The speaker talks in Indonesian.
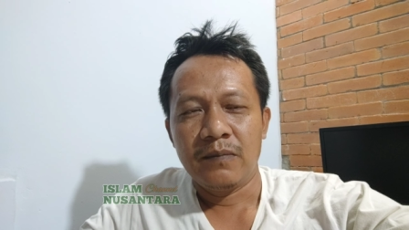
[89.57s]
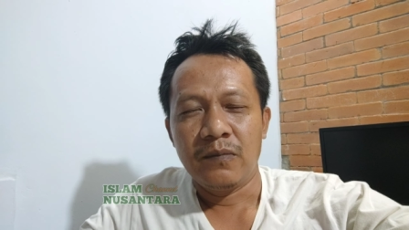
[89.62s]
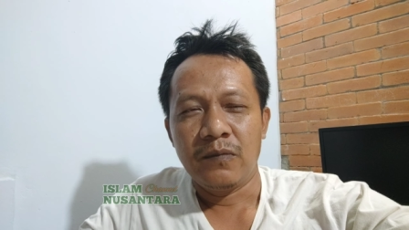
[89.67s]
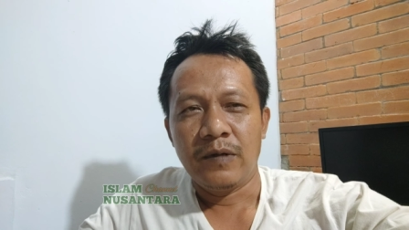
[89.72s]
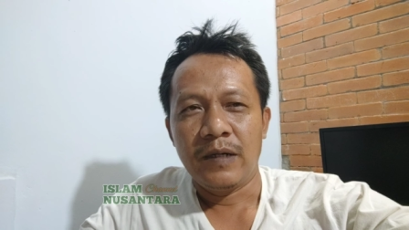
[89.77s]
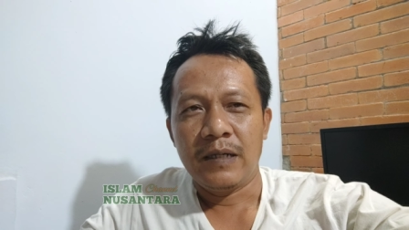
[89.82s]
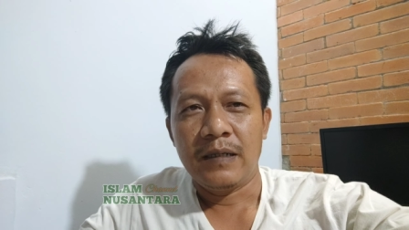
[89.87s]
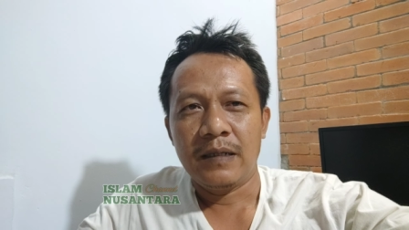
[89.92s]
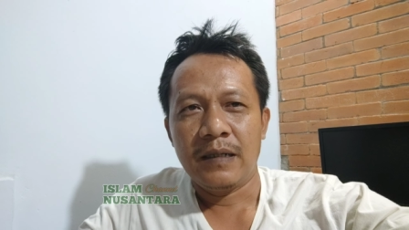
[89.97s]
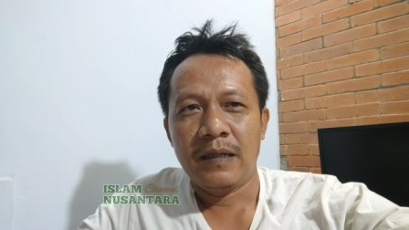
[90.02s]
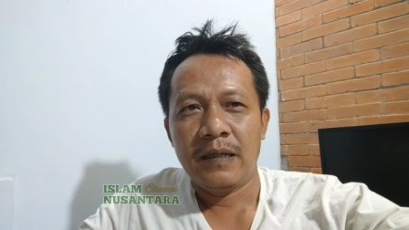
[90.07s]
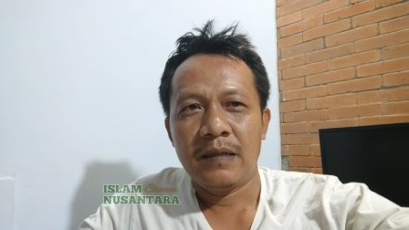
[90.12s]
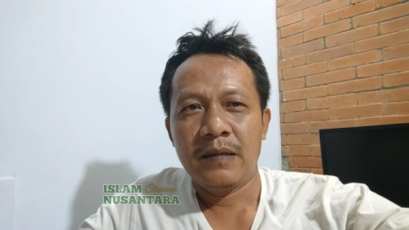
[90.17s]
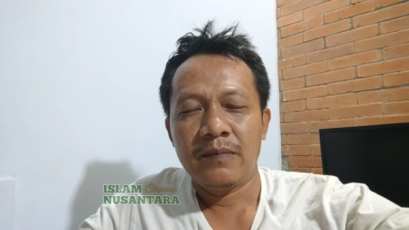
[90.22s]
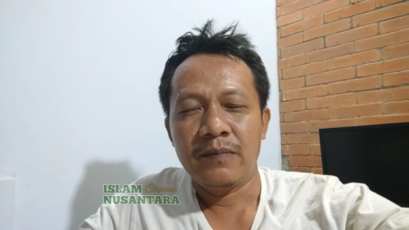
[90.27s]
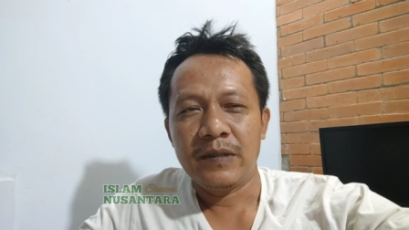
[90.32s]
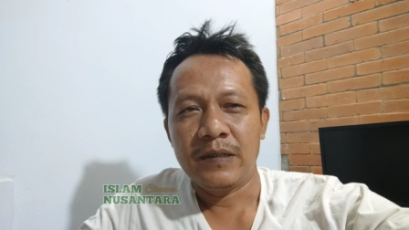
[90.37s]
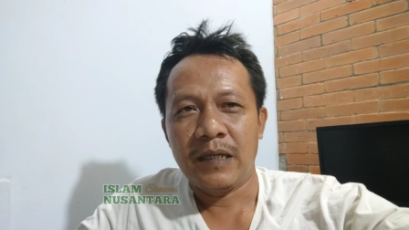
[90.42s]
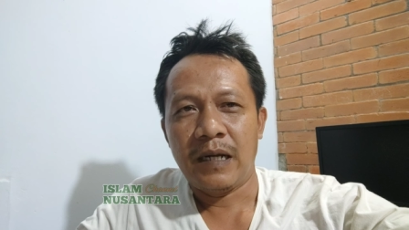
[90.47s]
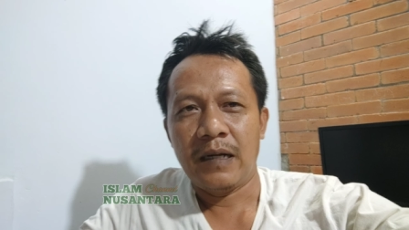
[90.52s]
Bukankah
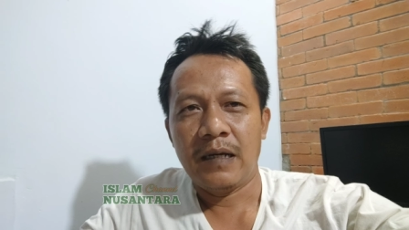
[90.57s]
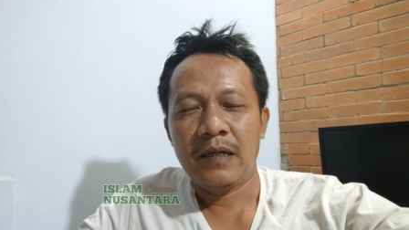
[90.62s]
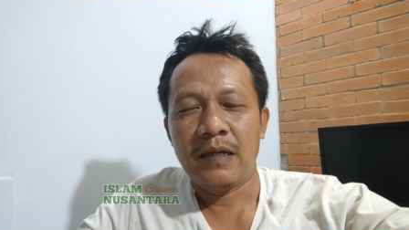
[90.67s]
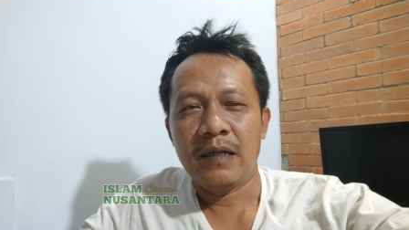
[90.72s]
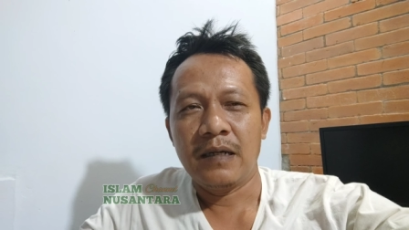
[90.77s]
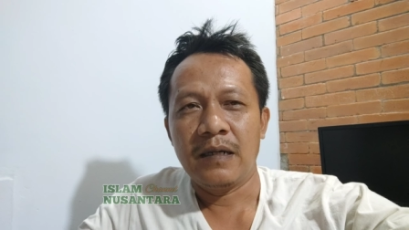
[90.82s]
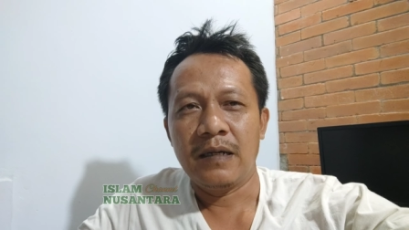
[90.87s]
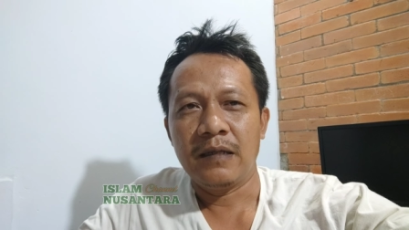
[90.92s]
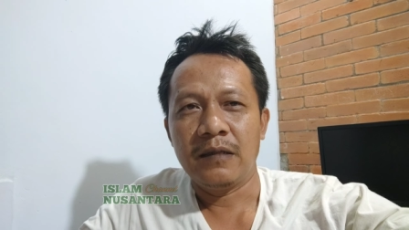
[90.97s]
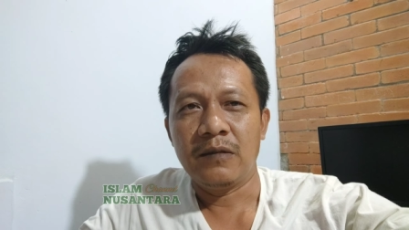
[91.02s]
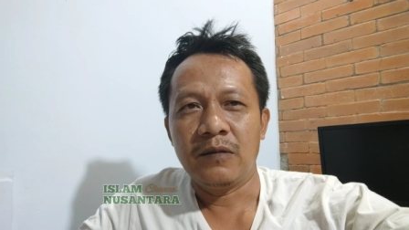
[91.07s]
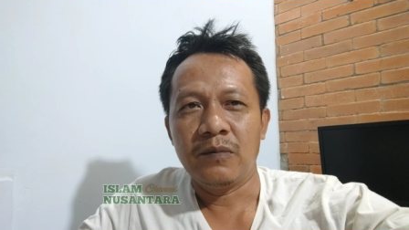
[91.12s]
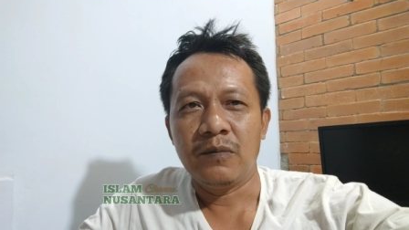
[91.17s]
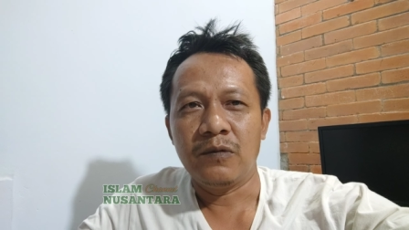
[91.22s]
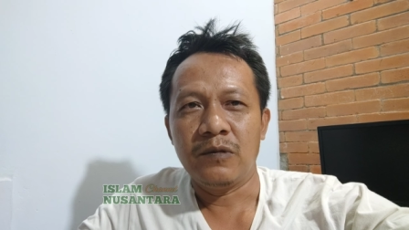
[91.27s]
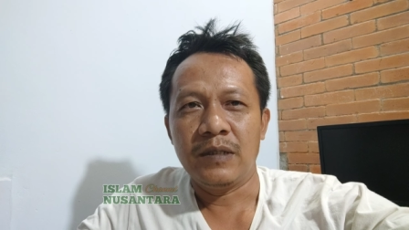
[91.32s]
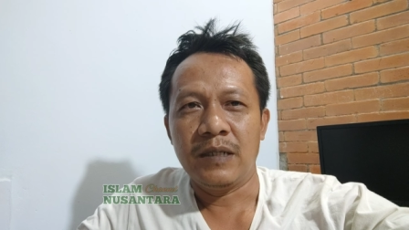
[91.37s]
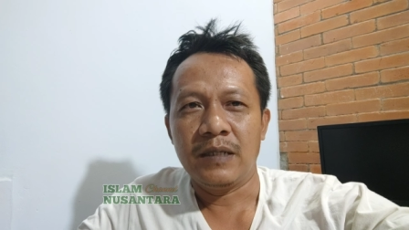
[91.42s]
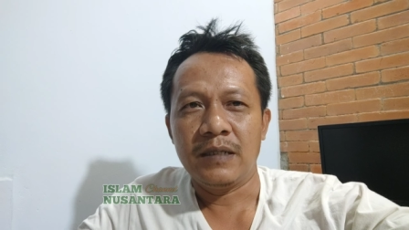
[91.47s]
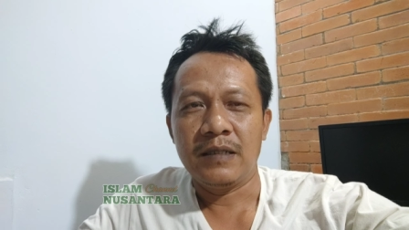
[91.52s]
misalkan Anda itu
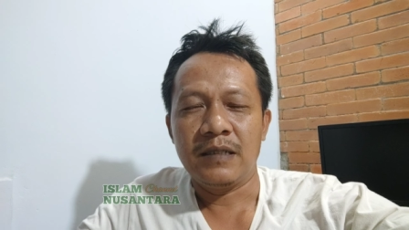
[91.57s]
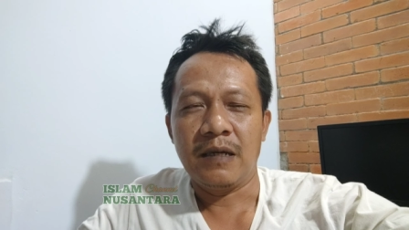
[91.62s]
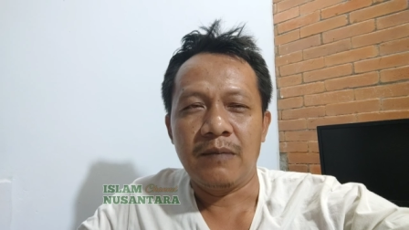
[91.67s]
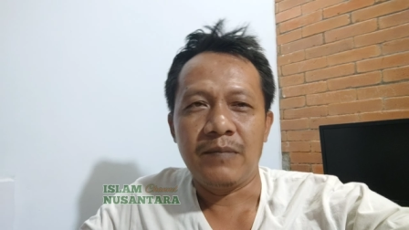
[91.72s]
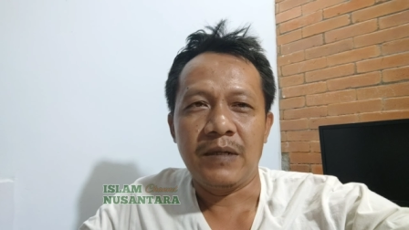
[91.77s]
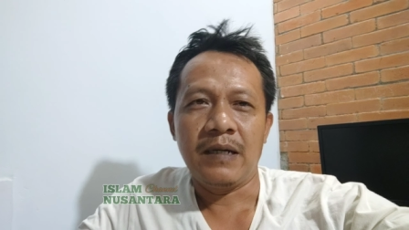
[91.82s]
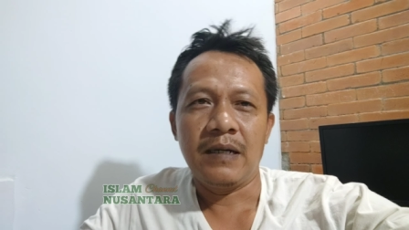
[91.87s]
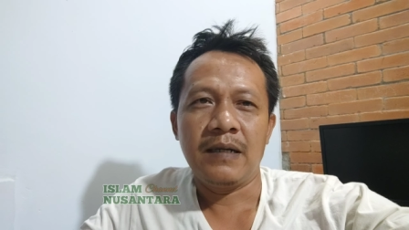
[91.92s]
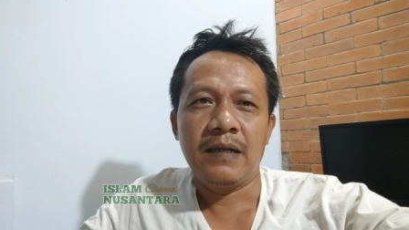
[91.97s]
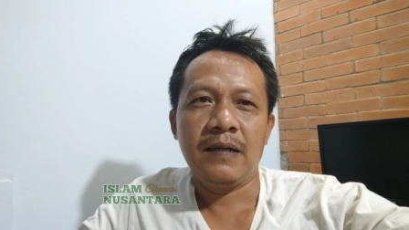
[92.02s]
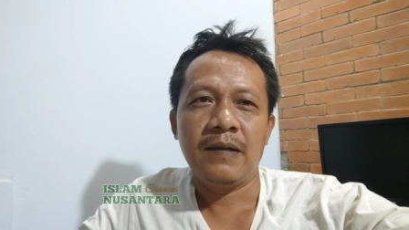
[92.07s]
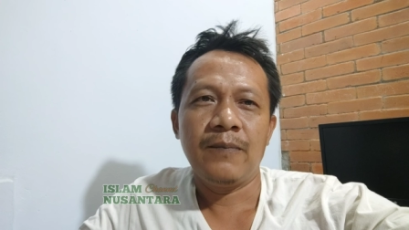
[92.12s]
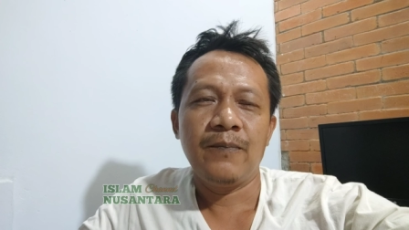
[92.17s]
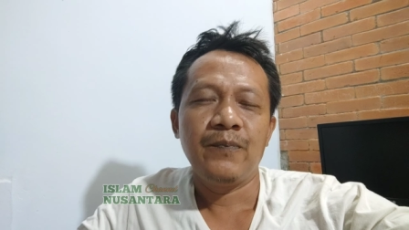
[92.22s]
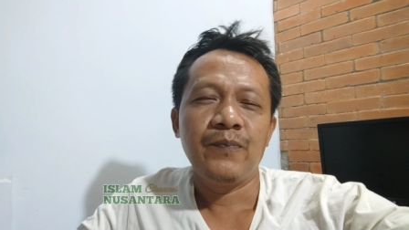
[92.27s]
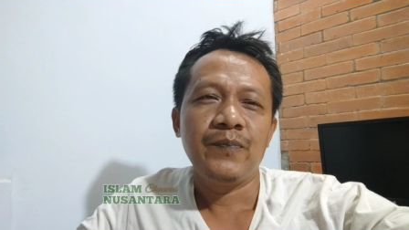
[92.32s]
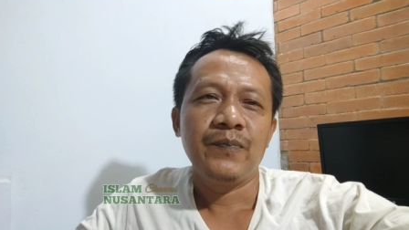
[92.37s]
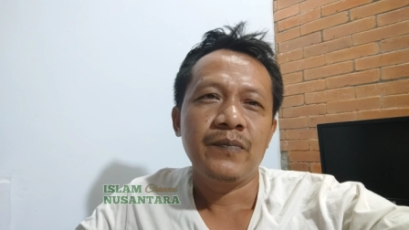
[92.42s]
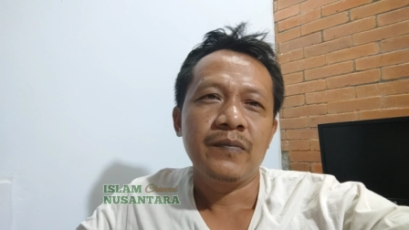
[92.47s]
punya jamaah